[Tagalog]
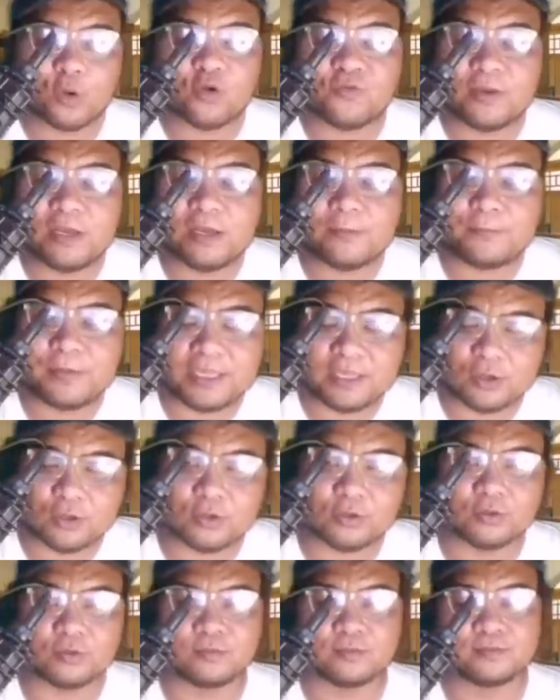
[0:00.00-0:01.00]
po ay
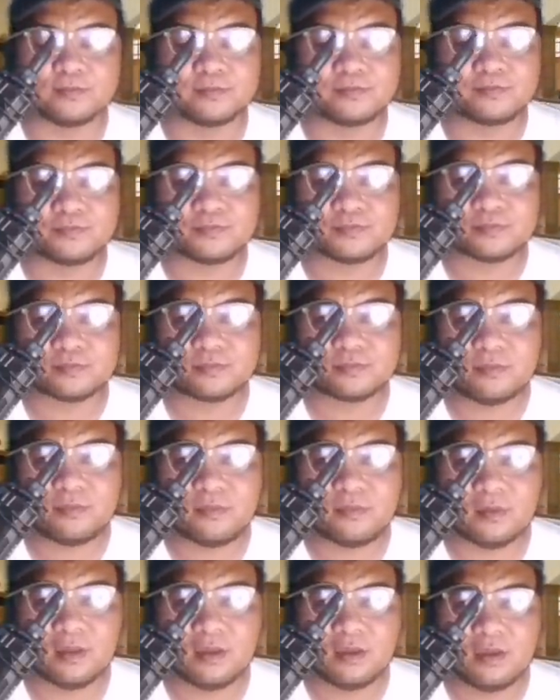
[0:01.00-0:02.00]
pro-Filipino.
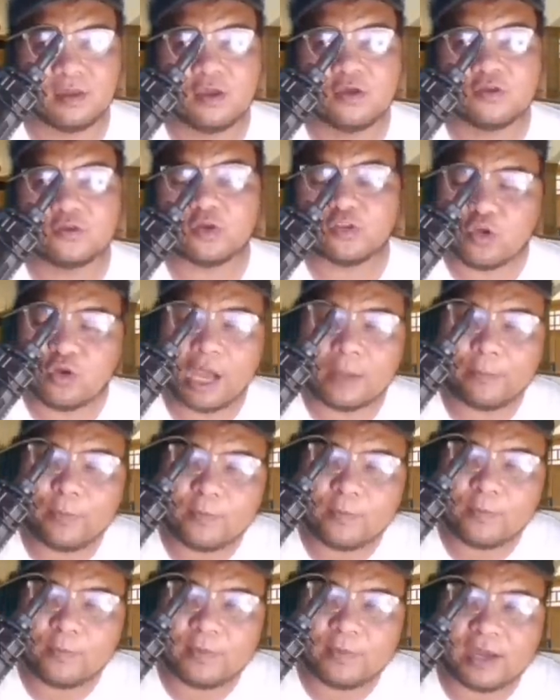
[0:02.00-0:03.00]

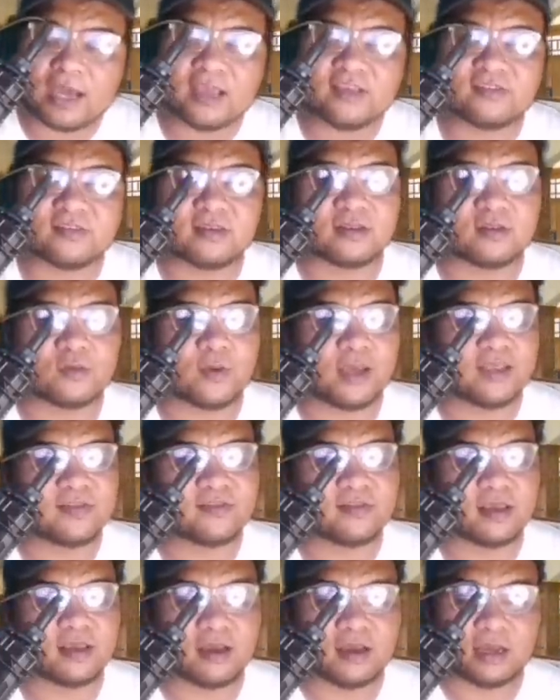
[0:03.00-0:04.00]
So ito nga po mga
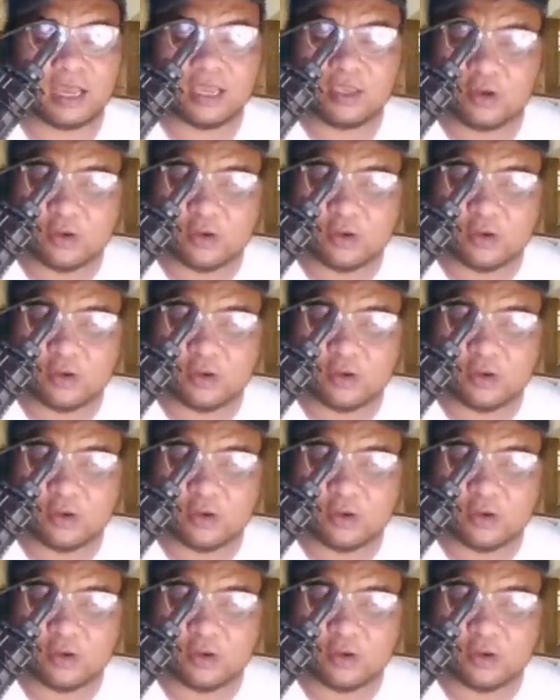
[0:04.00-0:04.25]
ka-streetwise.